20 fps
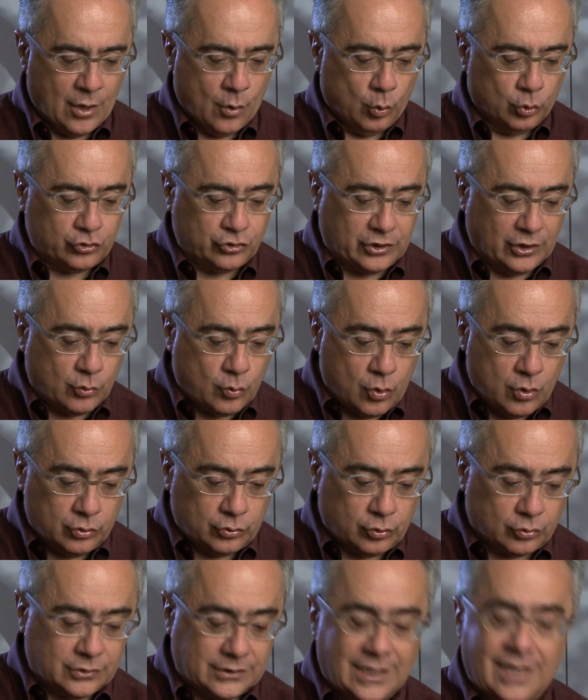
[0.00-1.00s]
O
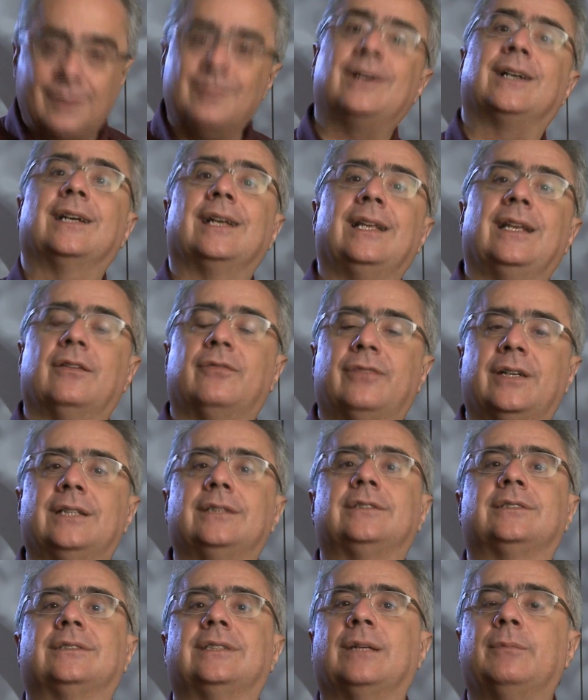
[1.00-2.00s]
segundo tema
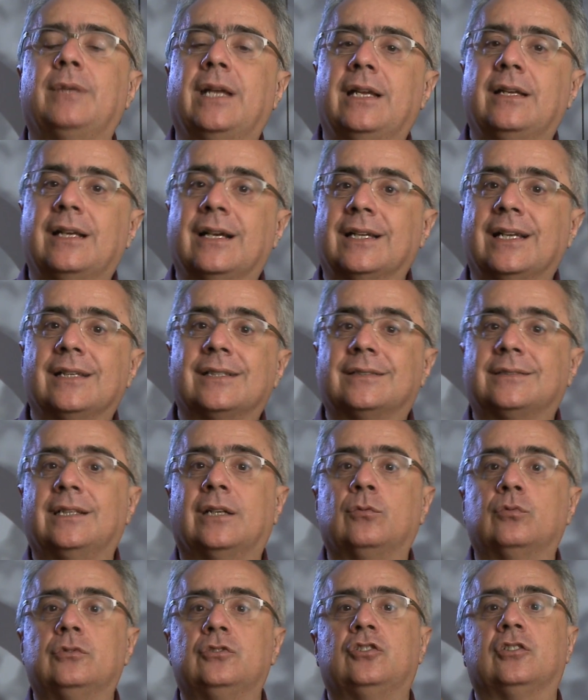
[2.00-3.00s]
relevante também é a
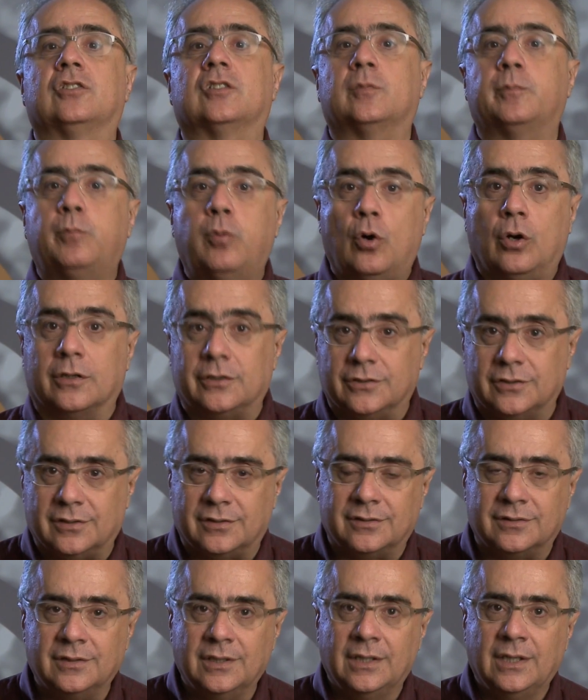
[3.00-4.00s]
questão de
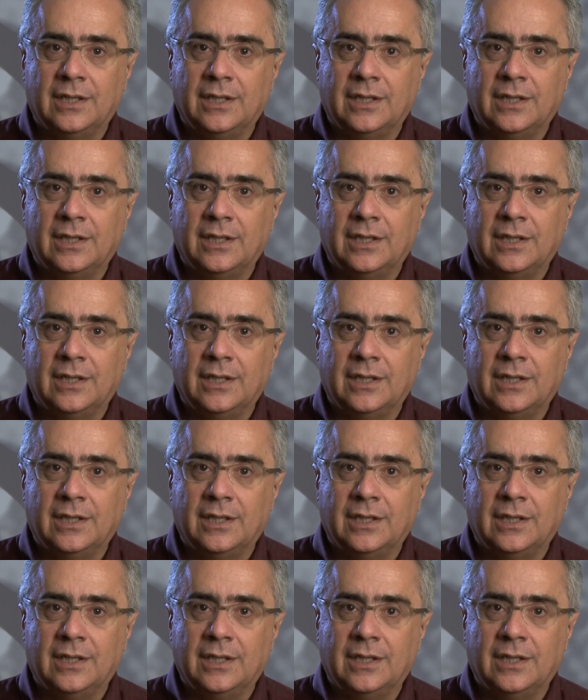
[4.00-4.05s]
esportes.